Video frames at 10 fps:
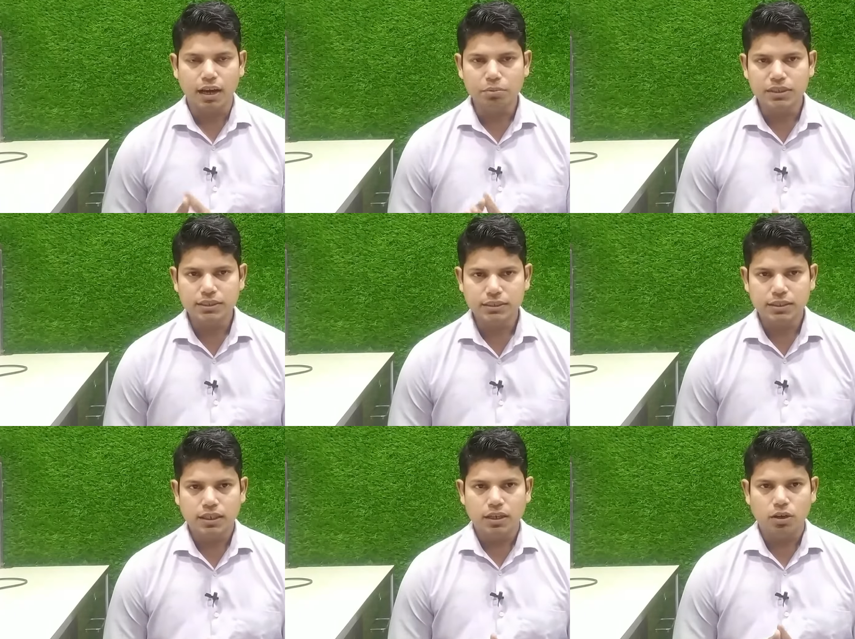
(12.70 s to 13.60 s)
अभी इस
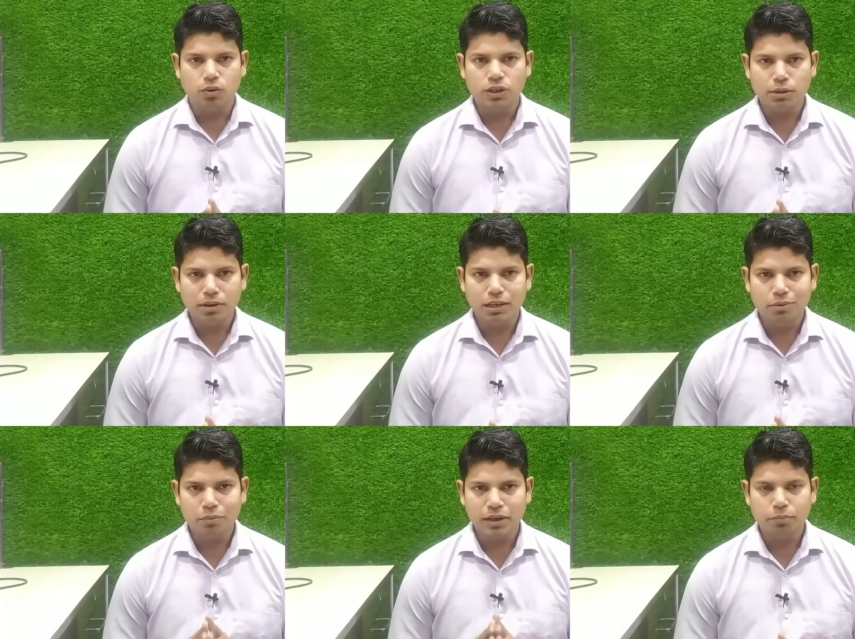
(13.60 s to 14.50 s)
लोन के बारे में
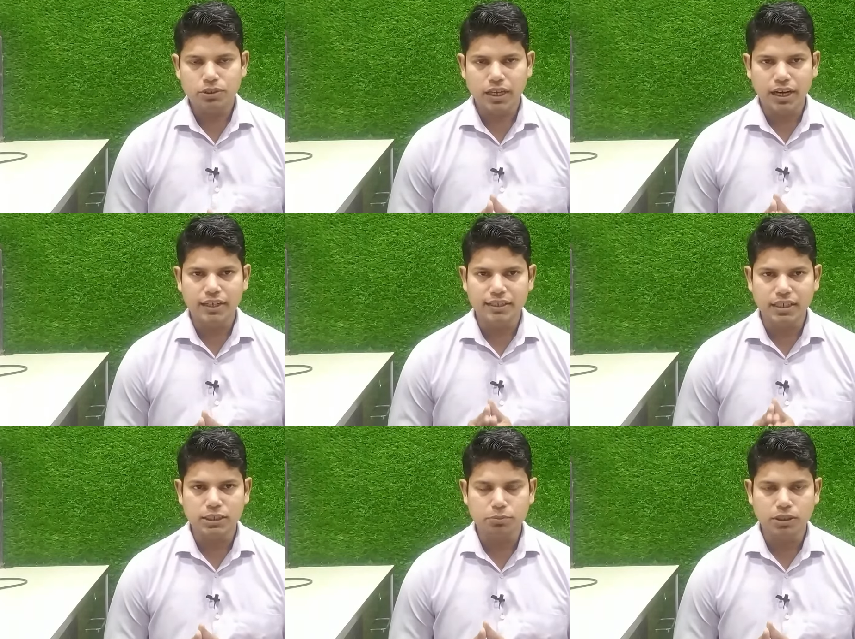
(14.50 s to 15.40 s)
मैं सारा
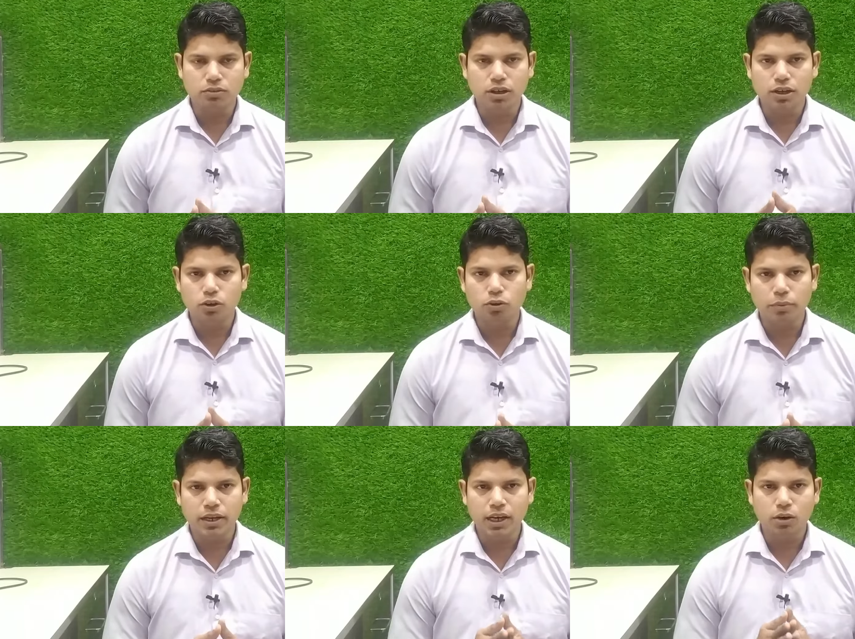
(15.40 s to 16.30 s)
डिटेल्स बताऊंगा क्योंकि
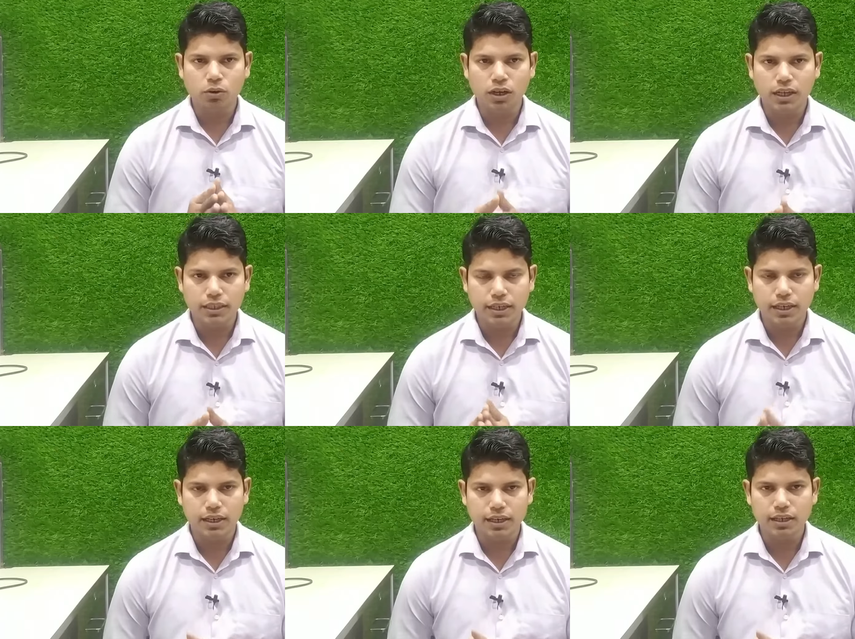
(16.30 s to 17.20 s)
मैंने लोन ले
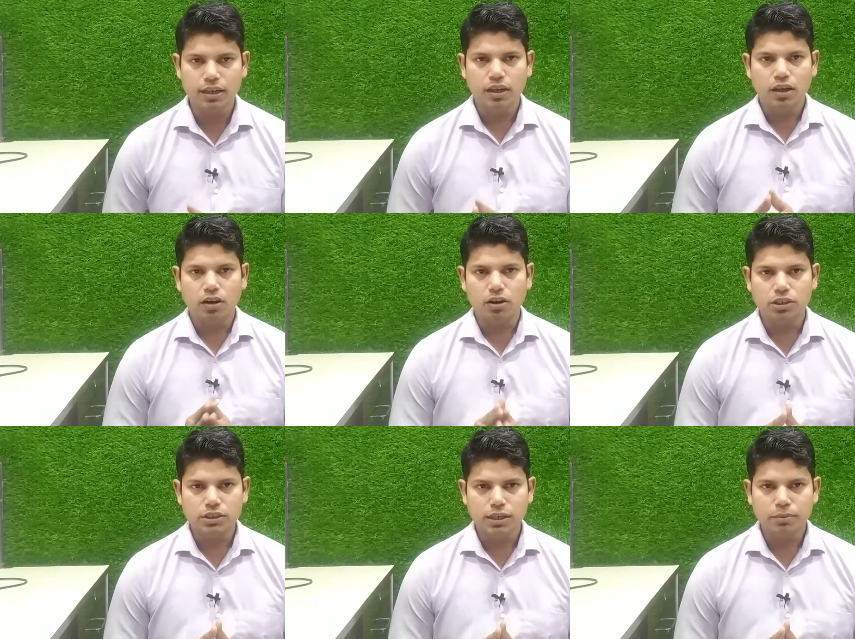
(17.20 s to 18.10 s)
रखा है और
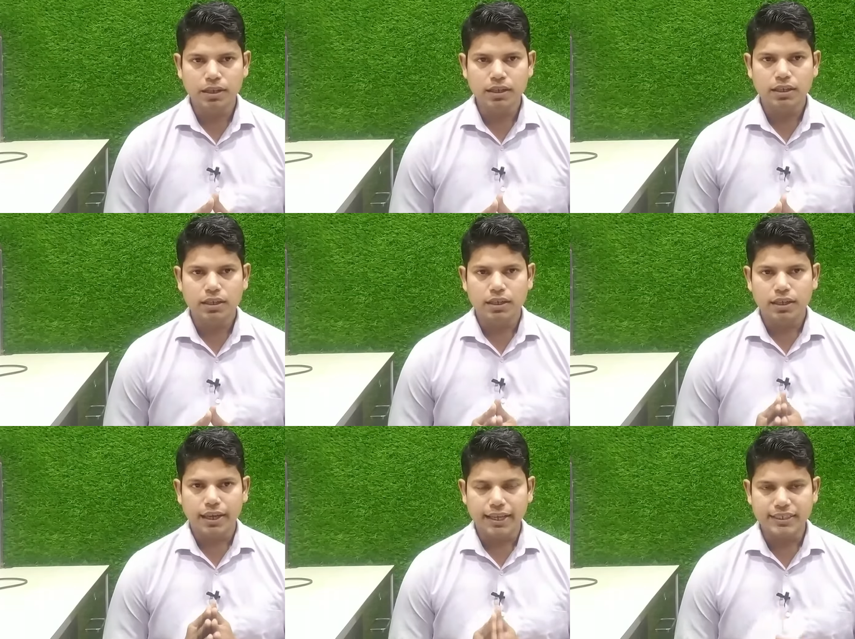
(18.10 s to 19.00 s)
इसका मैं
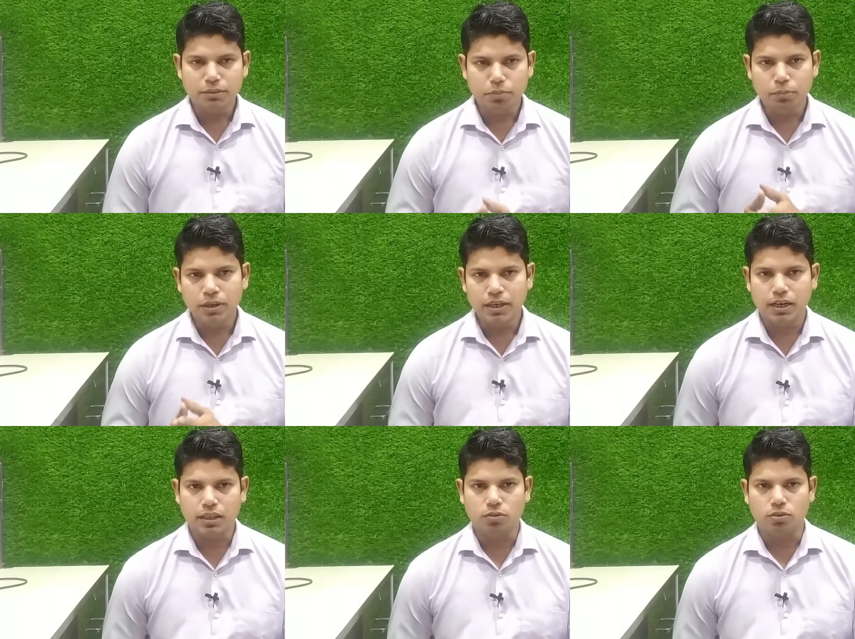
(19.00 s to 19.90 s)
कैसे पेमेंट
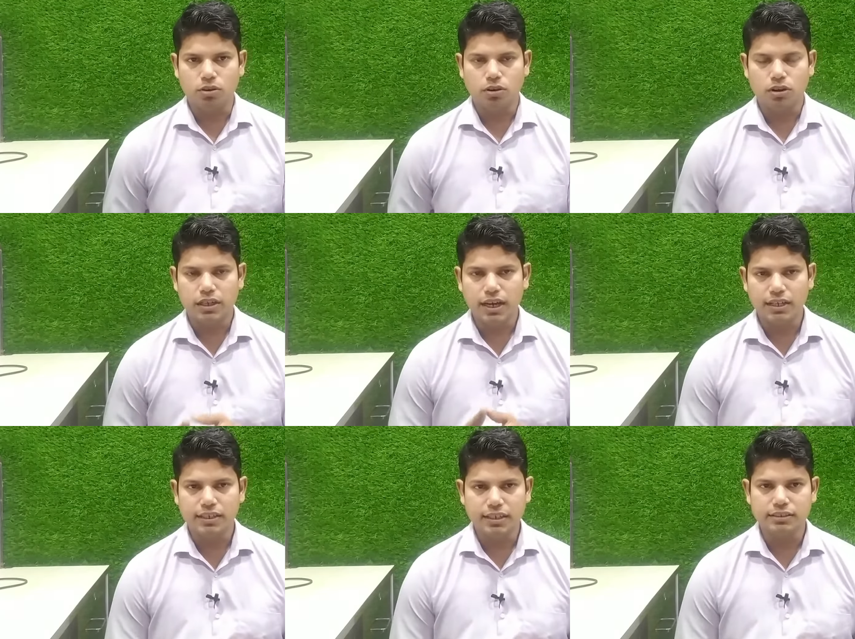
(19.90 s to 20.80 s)
करता हूँ और क्या
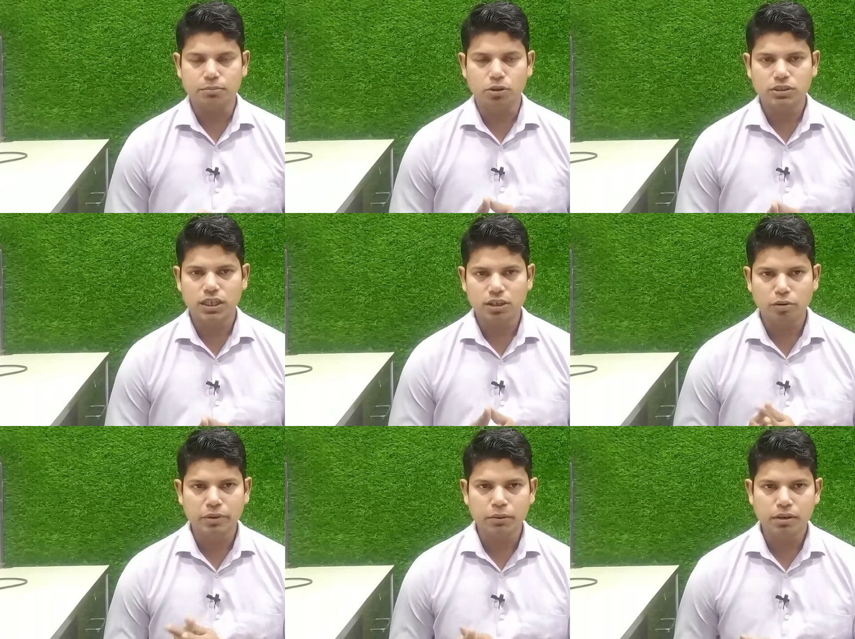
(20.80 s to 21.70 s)
डिटेल्स है बहुत सारा
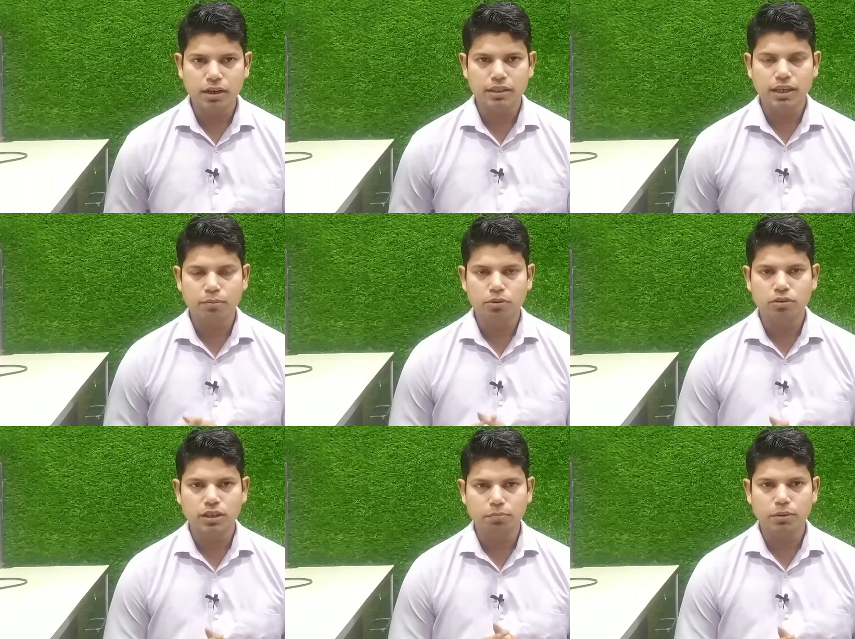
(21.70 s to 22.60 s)
कॉमेडी आ रहा था हम लोग
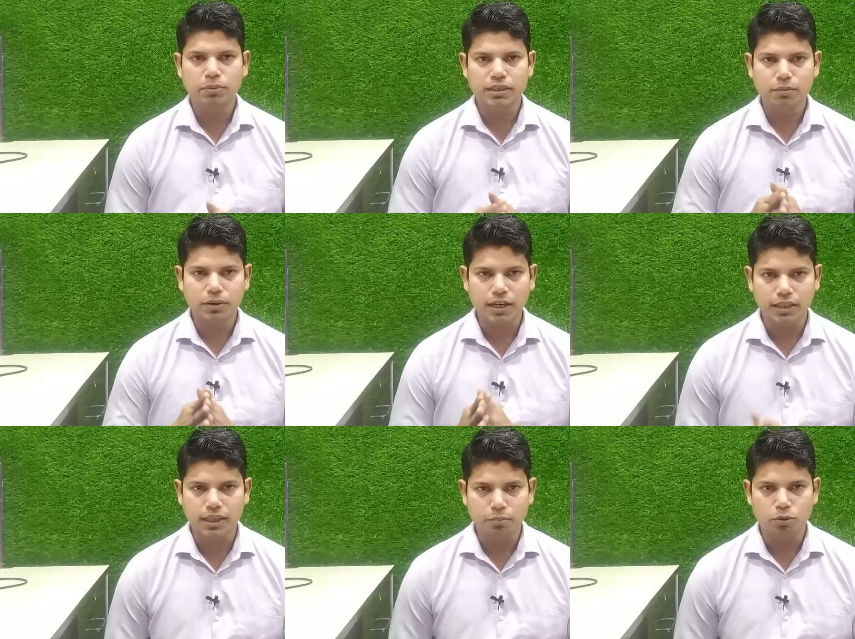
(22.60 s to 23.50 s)
रीपेमेंट जब
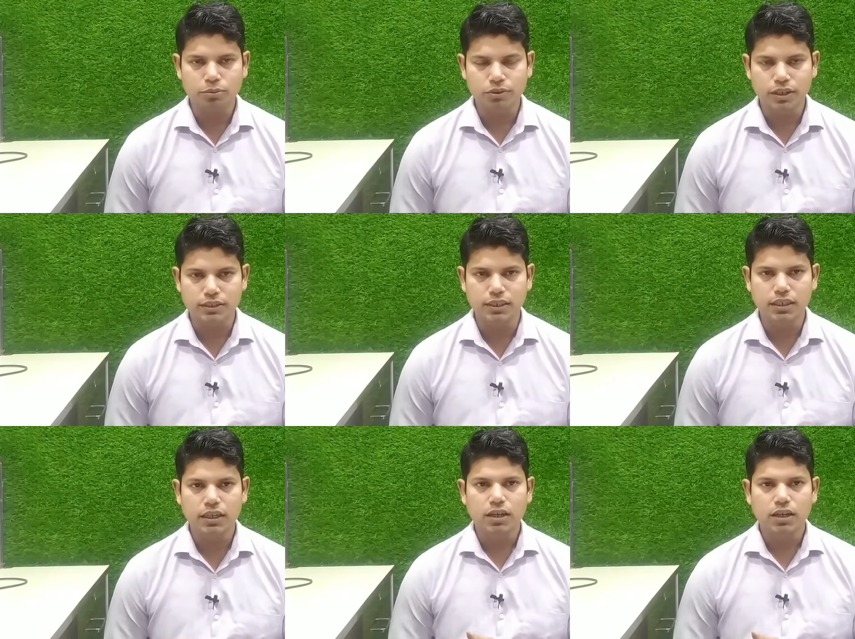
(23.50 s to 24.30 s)
करते हैं मोबीक्विक से